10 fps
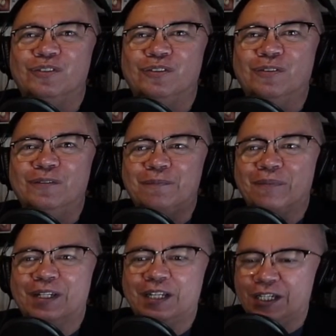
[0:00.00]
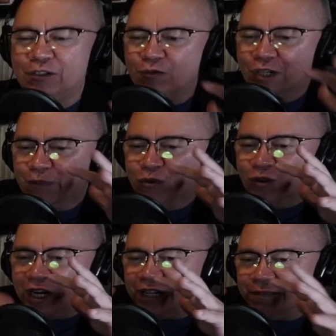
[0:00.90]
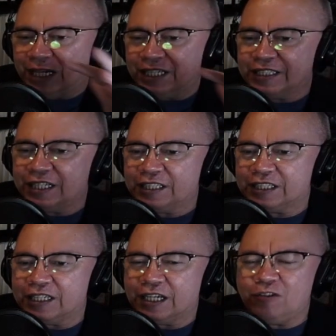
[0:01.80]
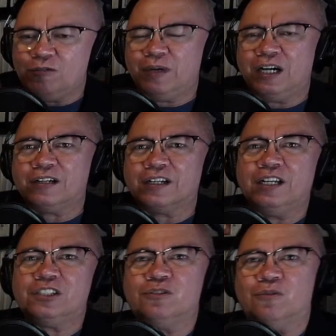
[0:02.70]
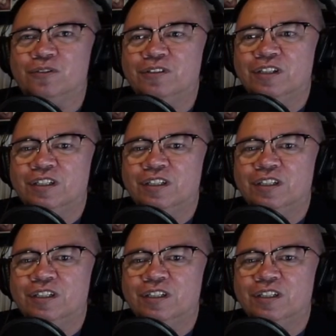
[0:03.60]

no na yung kabuuan makita natin ano ba ang relasyon